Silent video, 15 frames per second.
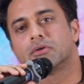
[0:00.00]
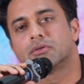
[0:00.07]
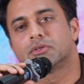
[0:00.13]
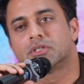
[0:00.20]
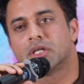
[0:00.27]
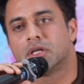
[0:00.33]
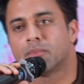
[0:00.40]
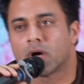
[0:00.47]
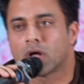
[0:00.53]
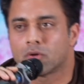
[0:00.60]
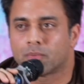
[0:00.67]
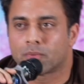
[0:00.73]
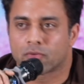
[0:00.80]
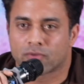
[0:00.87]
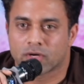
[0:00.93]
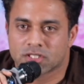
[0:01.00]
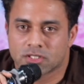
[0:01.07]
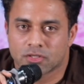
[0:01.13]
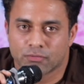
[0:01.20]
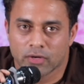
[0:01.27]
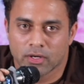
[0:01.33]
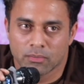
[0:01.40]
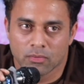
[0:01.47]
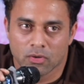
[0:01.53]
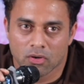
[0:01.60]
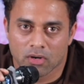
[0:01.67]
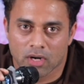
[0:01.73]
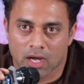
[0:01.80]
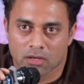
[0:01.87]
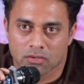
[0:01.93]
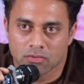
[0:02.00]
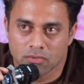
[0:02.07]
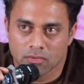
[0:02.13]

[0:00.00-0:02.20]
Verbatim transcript: సినిమాలు ఇప్పుడు ఫస్ట్ ఫిలింలో నాకు